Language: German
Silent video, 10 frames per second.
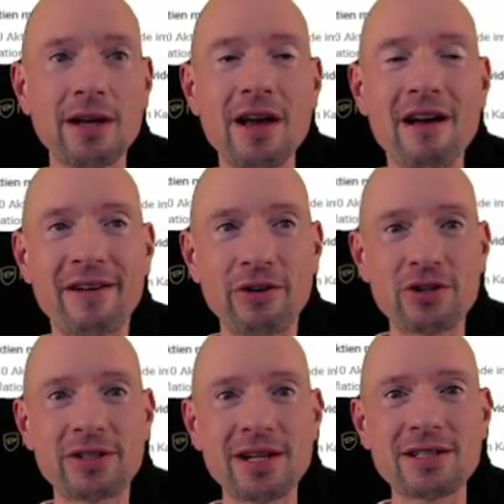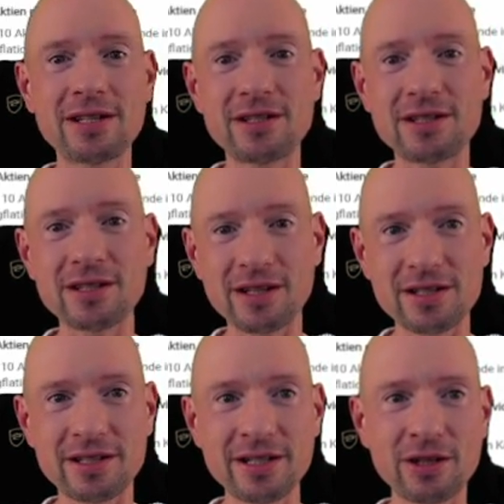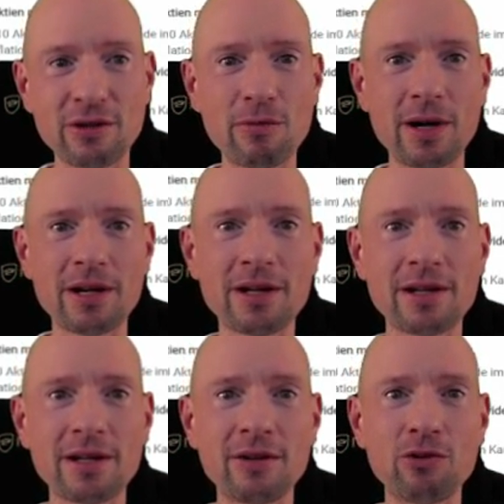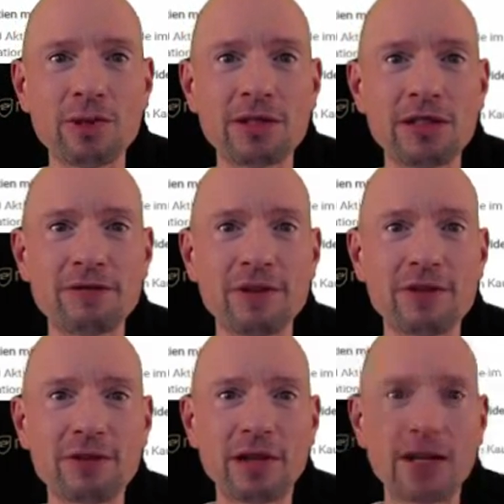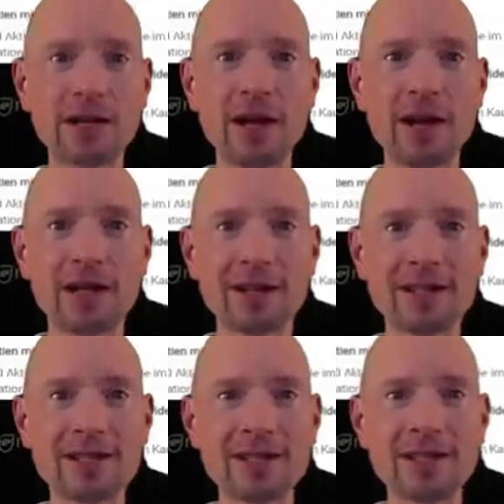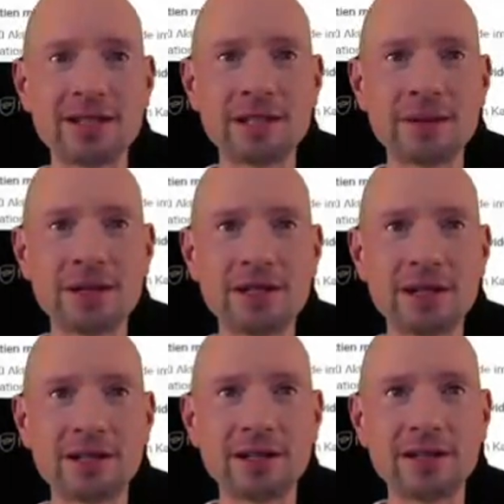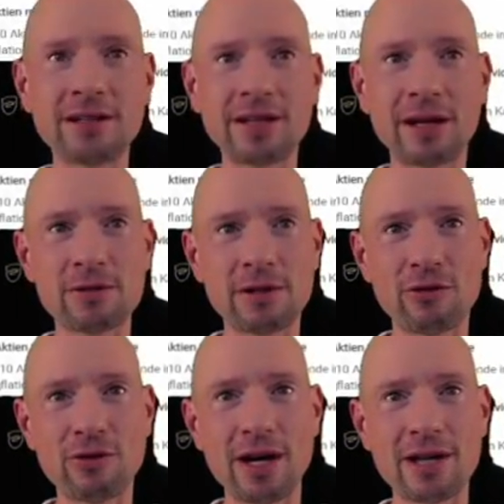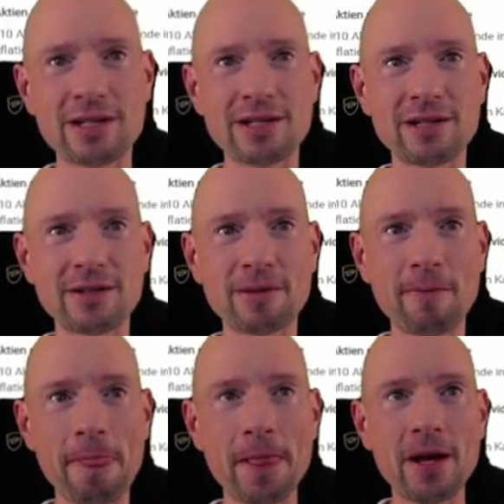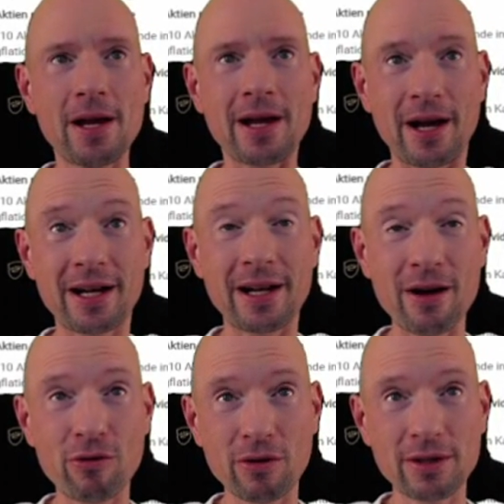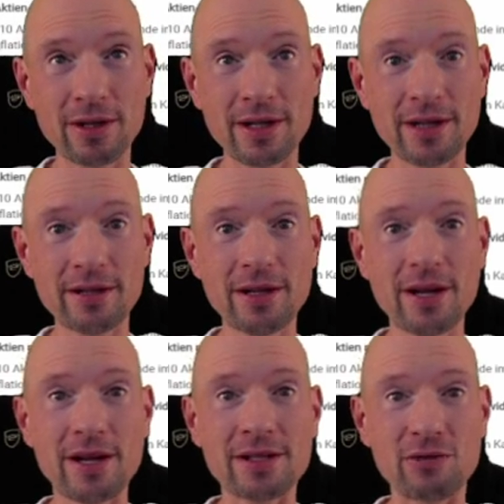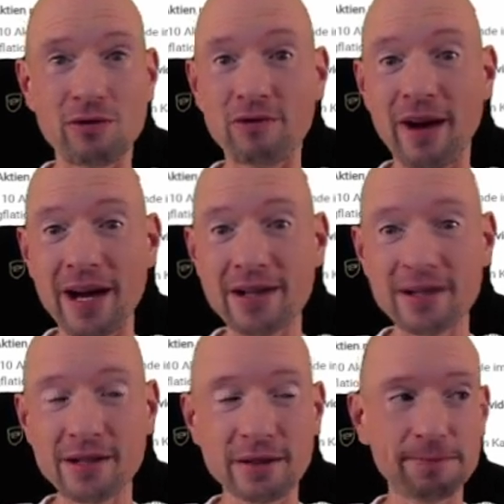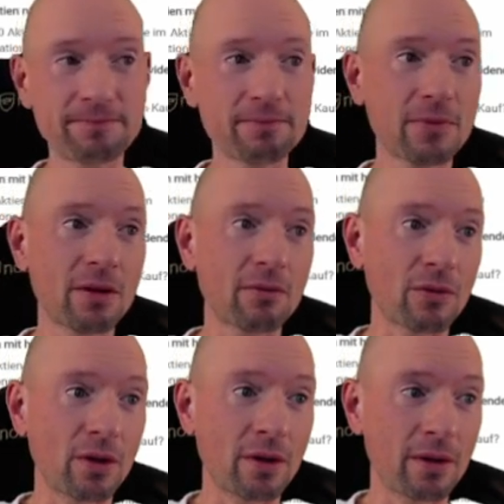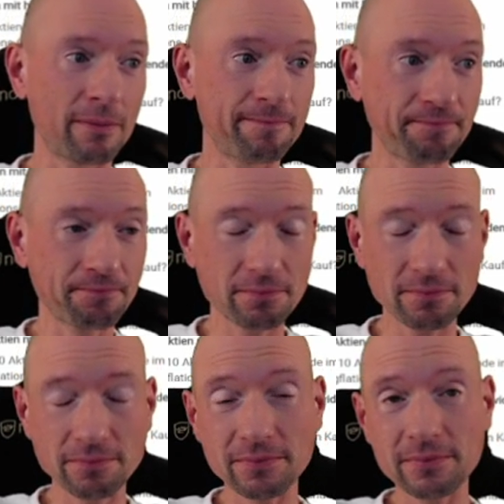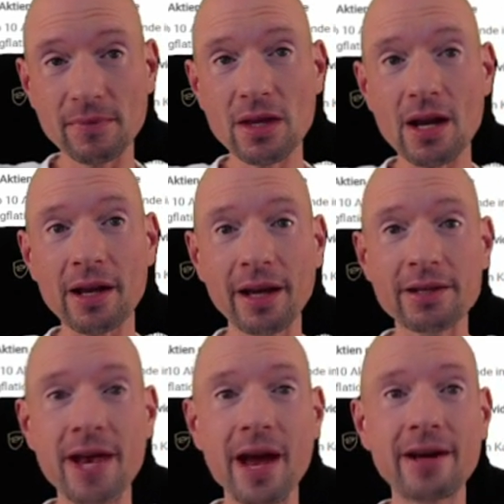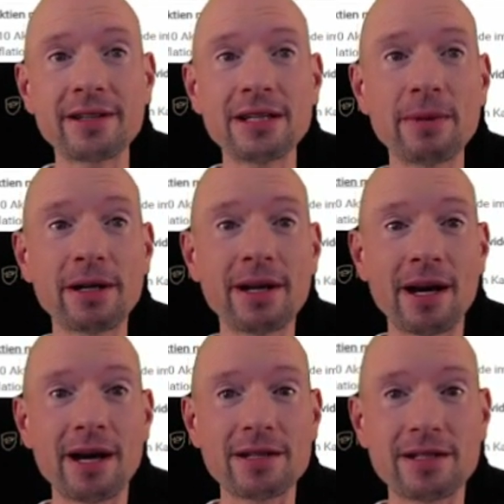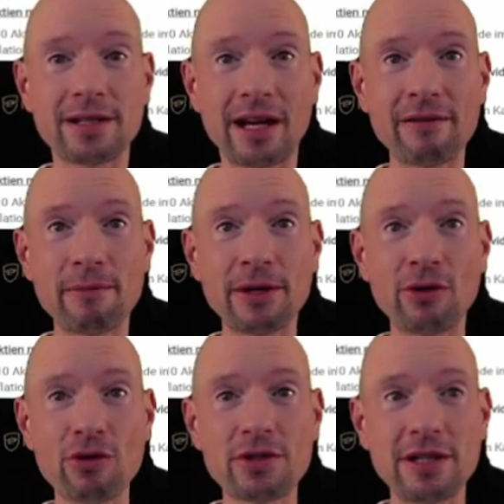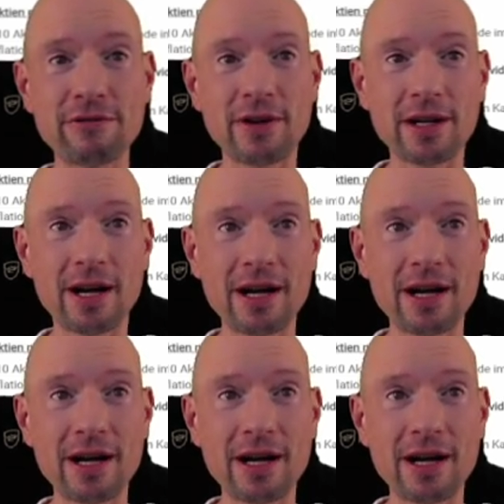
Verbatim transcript: Wenn euch das interessiert, dann nochmal noch mal tiefer zu gehen, das ist in dem Artikel drin. Da gibt es dann noch einzelne Erklärungen hier zu weiteren ähm, Kriterien, die man heranziehen kann, wenn man noch tiefer graben